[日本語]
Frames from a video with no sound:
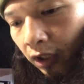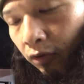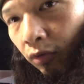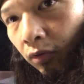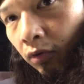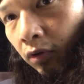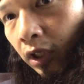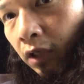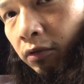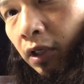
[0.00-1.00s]
あと
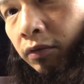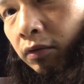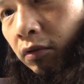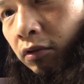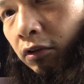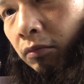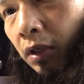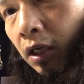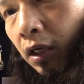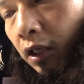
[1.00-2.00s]
FF の
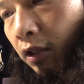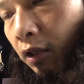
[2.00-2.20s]
車、